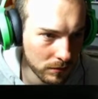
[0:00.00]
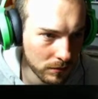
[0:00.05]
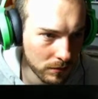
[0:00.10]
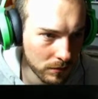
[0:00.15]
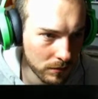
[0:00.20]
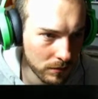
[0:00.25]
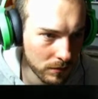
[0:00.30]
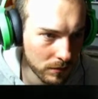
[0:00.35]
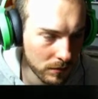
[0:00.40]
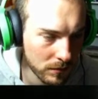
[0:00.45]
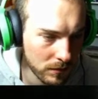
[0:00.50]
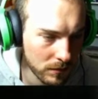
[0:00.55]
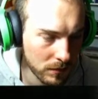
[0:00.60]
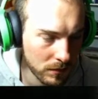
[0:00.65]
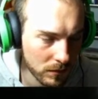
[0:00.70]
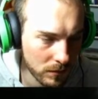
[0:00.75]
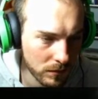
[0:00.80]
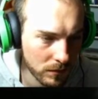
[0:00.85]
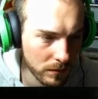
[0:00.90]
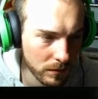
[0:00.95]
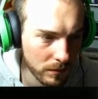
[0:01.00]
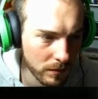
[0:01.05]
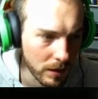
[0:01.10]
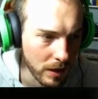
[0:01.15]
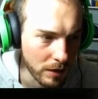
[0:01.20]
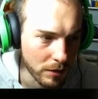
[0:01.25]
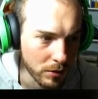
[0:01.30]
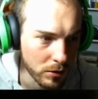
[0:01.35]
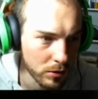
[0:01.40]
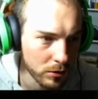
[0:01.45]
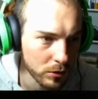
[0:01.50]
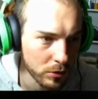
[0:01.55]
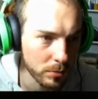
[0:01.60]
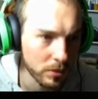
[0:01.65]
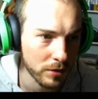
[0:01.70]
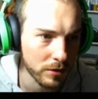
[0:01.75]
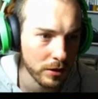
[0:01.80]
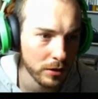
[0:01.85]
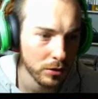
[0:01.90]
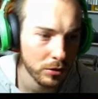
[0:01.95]
Nathan Bravo, tu
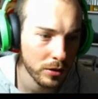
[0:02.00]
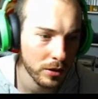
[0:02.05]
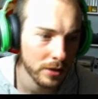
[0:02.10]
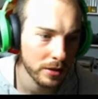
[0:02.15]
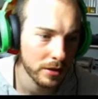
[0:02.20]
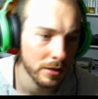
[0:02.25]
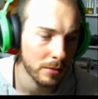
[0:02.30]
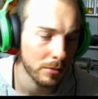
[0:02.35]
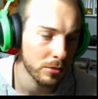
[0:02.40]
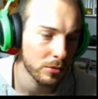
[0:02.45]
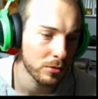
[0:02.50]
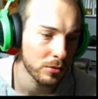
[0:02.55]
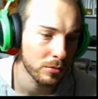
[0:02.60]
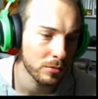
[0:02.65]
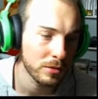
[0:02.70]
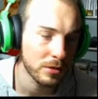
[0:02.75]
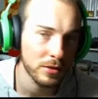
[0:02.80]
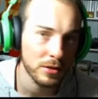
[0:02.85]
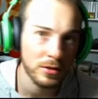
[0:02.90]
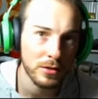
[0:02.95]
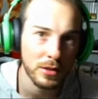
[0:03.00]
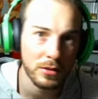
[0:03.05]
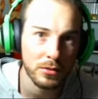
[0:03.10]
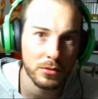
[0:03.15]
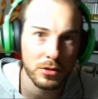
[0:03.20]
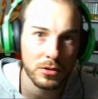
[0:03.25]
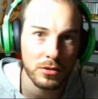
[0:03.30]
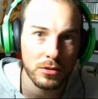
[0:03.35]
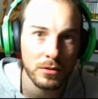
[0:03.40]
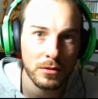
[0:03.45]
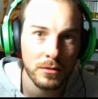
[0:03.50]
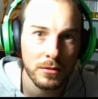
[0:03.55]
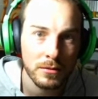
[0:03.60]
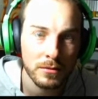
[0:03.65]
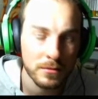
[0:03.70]
peux te faire de toi, t'as la mort de ton petit frère sur la conscience.